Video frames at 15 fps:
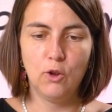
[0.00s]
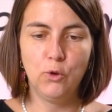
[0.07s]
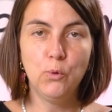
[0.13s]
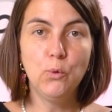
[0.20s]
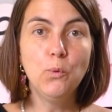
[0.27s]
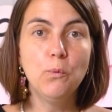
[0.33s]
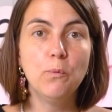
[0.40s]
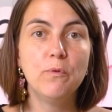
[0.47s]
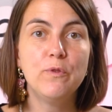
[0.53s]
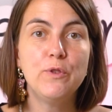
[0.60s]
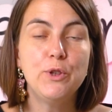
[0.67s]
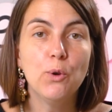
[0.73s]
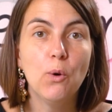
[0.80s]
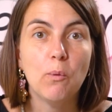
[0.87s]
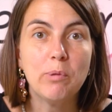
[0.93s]
Ну,
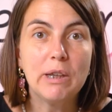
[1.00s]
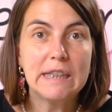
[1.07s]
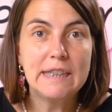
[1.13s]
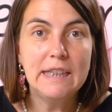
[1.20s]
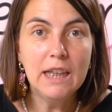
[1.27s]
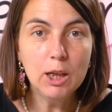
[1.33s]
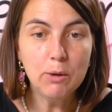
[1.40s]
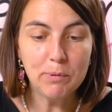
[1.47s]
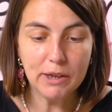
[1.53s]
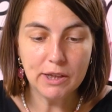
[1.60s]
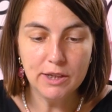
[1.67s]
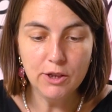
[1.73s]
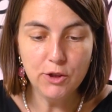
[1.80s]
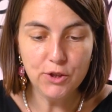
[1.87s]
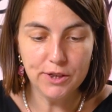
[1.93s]
все, браслет
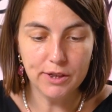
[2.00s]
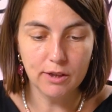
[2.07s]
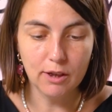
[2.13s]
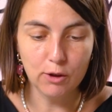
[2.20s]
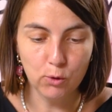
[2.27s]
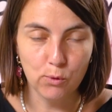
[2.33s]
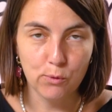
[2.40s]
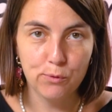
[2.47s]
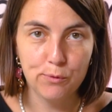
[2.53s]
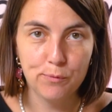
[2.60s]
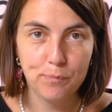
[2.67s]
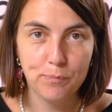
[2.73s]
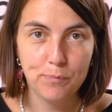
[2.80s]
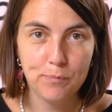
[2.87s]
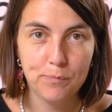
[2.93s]
практически готов.
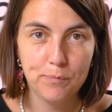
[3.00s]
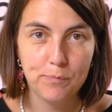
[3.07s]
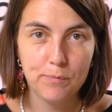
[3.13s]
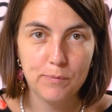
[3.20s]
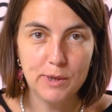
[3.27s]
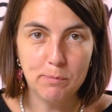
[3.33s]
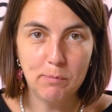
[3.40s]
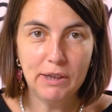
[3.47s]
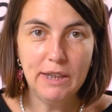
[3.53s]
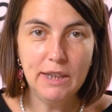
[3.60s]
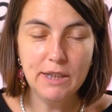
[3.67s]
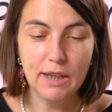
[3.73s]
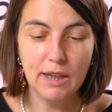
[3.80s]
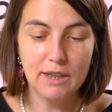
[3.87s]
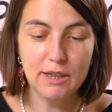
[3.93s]

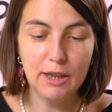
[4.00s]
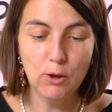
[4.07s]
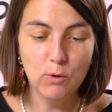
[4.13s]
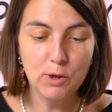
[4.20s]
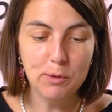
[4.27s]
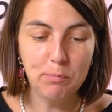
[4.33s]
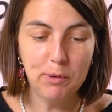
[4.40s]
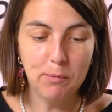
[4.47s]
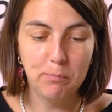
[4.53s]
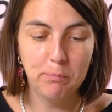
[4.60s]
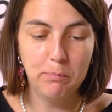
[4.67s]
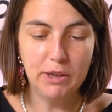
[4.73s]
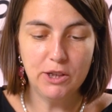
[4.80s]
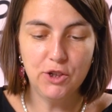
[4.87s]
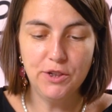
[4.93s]
Смотрите, остается прям
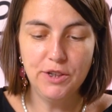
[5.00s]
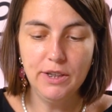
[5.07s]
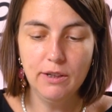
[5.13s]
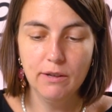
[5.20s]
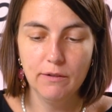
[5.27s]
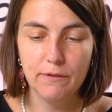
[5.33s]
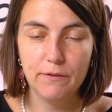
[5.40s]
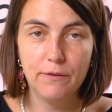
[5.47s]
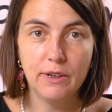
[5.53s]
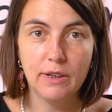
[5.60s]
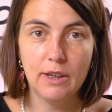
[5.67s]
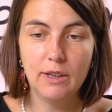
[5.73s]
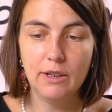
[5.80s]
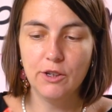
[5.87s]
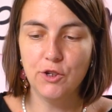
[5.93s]
почти
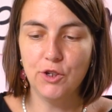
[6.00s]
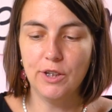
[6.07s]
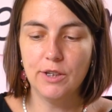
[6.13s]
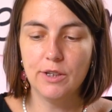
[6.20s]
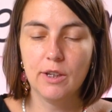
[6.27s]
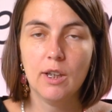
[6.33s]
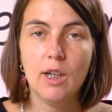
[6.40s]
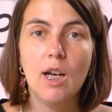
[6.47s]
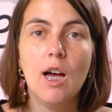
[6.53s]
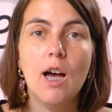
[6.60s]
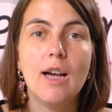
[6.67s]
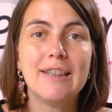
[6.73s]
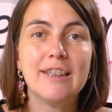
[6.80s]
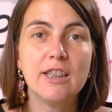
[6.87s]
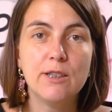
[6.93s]
финальная часть.
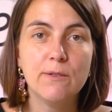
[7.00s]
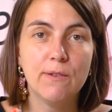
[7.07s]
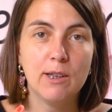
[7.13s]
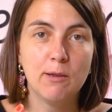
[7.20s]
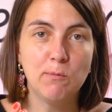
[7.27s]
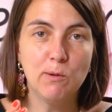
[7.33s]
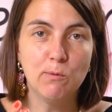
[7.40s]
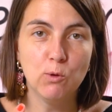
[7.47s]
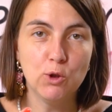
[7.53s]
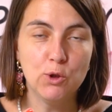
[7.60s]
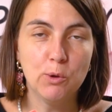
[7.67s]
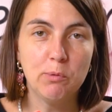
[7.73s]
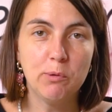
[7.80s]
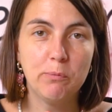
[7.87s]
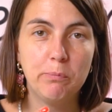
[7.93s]
Надеваем его,
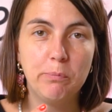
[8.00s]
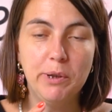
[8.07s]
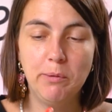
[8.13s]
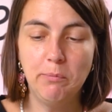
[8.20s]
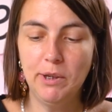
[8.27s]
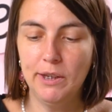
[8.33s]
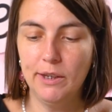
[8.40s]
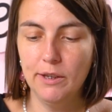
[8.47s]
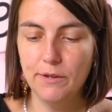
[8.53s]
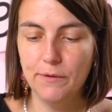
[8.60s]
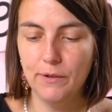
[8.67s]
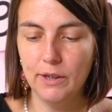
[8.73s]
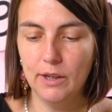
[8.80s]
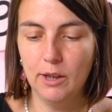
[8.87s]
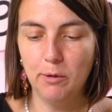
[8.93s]
чтобы примерить.
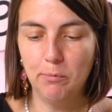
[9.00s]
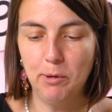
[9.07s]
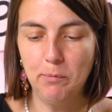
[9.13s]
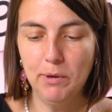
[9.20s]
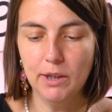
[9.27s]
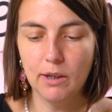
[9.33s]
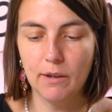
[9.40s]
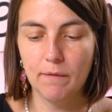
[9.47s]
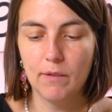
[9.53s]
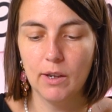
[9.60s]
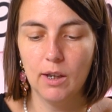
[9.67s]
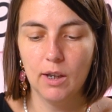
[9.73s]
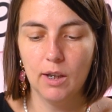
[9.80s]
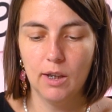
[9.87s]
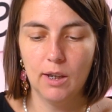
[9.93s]
Финальная примерка.
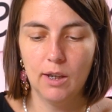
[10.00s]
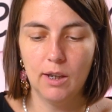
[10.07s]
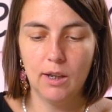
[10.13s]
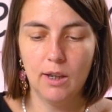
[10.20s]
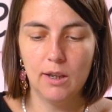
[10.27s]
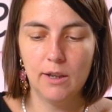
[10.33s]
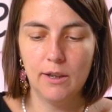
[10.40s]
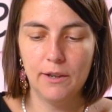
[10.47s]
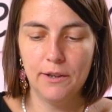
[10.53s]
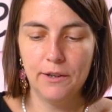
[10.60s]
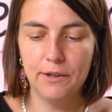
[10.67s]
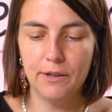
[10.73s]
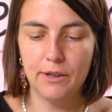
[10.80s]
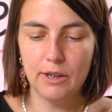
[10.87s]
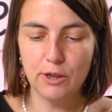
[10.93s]

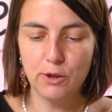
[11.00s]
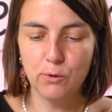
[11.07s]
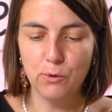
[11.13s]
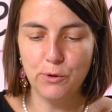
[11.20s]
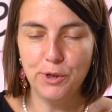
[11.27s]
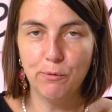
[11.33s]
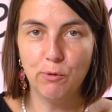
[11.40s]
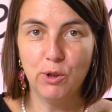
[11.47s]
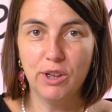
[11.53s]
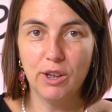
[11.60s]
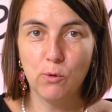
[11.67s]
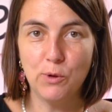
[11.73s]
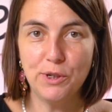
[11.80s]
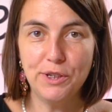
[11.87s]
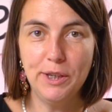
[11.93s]
А, раскройте его до
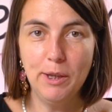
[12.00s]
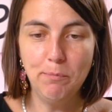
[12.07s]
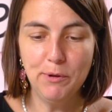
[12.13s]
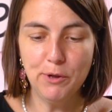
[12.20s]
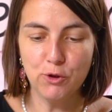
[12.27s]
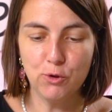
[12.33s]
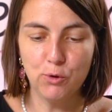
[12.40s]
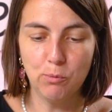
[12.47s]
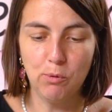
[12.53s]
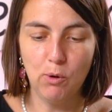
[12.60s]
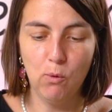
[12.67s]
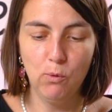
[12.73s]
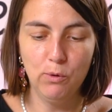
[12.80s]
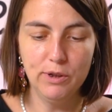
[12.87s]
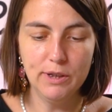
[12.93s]
такой степени,
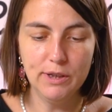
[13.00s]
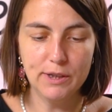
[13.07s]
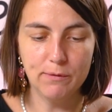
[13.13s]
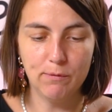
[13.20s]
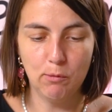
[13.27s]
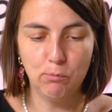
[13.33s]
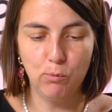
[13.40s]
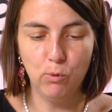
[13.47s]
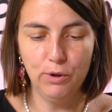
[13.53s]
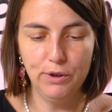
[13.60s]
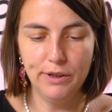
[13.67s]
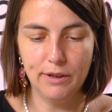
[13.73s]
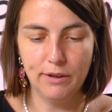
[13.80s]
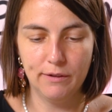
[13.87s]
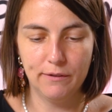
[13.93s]
чтобы он
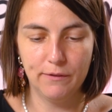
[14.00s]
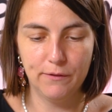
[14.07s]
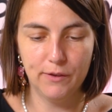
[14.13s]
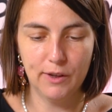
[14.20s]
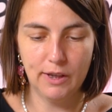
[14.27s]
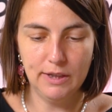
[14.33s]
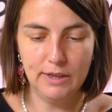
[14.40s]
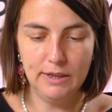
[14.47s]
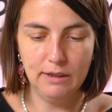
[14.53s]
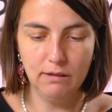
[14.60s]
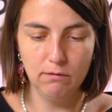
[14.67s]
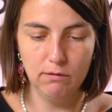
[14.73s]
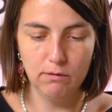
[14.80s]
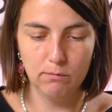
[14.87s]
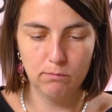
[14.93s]
свободно
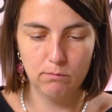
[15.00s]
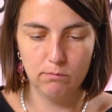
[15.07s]
входил